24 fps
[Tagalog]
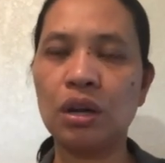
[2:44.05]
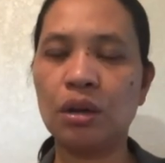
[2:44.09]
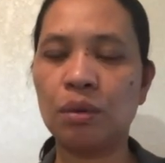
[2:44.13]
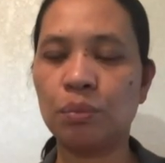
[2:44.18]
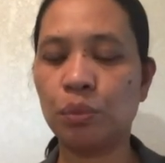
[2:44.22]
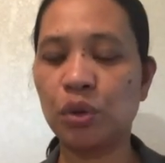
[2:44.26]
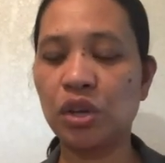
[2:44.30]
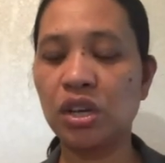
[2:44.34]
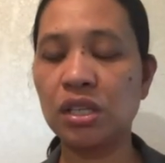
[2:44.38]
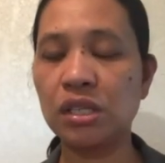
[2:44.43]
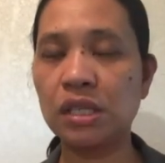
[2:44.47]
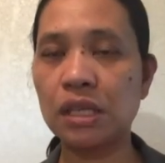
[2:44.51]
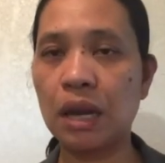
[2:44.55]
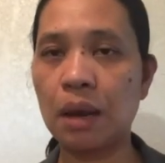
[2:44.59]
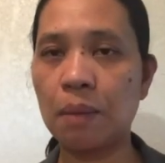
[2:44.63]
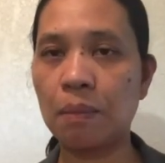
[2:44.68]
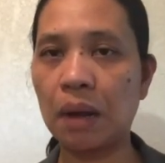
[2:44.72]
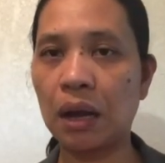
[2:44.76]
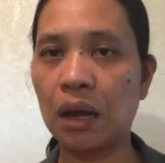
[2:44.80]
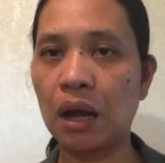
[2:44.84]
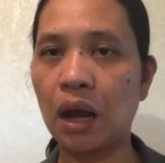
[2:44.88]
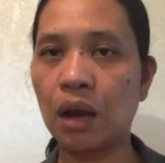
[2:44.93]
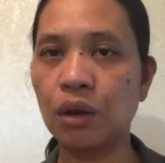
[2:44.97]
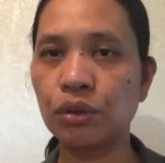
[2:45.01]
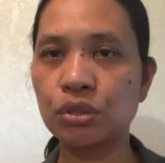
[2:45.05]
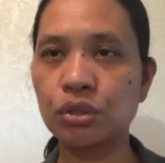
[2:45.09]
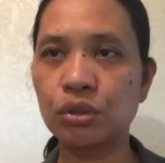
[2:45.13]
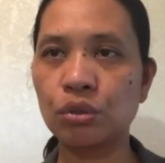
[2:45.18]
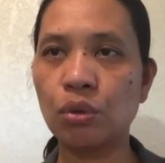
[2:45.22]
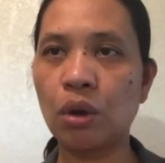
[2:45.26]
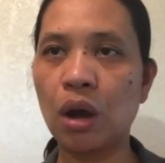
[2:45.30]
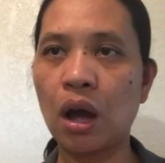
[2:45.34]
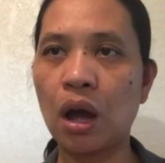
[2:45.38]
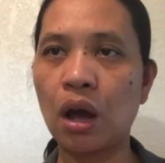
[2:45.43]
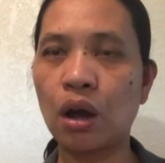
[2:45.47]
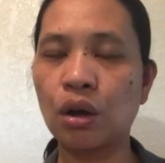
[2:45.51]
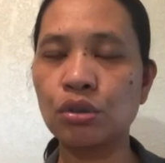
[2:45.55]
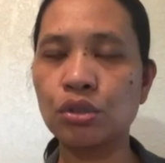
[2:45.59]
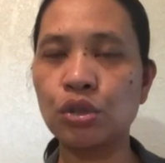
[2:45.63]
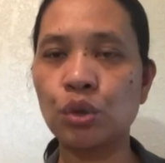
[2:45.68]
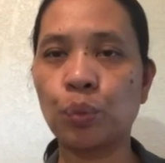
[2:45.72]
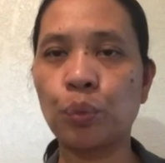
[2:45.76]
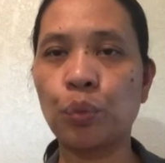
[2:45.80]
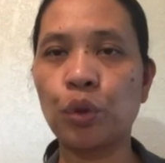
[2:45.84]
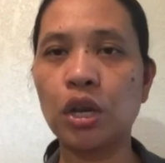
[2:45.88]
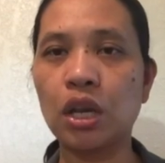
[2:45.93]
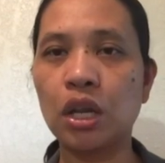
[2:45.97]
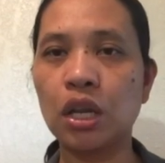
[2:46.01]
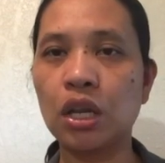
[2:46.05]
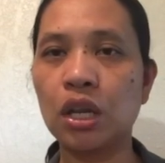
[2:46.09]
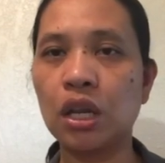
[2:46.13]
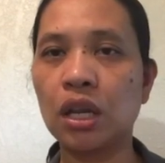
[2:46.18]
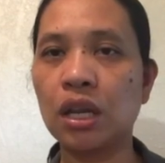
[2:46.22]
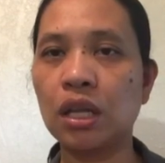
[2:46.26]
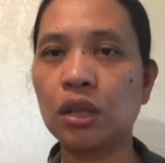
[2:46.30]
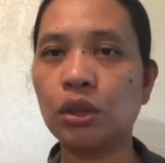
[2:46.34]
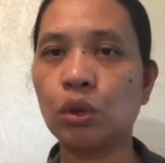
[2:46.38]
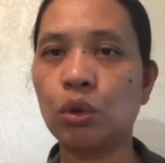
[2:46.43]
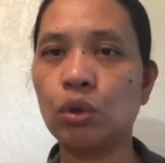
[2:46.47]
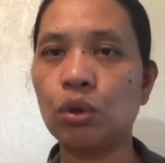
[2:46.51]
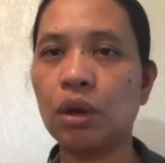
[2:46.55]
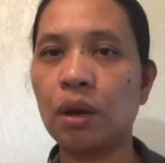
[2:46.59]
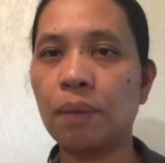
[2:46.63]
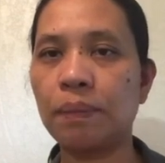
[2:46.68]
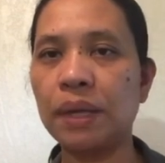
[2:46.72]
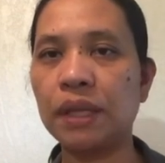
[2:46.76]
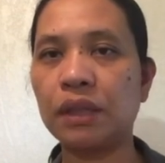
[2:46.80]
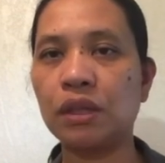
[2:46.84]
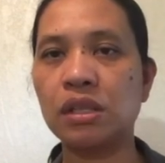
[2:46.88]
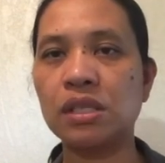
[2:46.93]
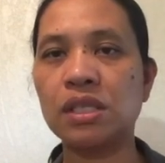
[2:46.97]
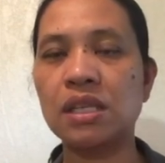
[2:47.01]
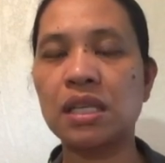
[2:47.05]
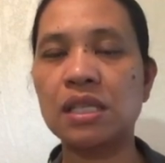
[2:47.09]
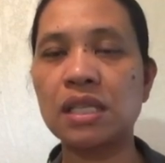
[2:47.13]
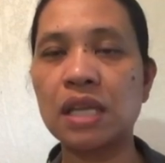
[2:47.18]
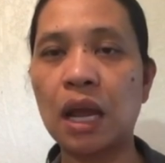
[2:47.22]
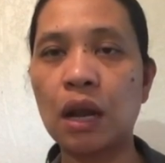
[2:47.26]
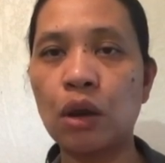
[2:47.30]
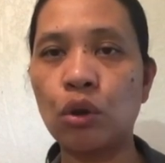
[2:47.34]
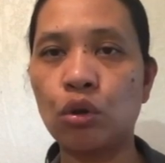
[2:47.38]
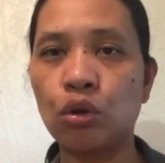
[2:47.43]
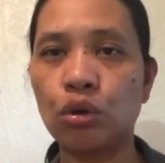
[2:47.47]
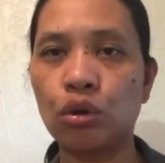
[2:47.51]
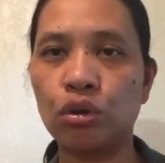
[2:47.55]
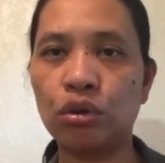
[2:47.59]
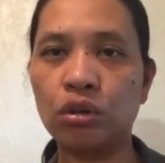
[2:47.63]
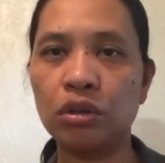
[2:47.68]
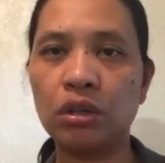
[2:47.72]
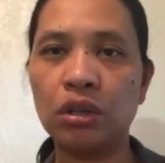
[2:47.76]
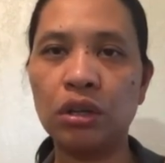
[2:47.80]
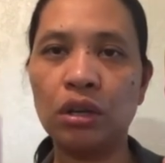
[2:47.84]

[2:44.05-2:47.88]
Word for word: pwede silang mag house to house so pwede din itong gamitin sa salon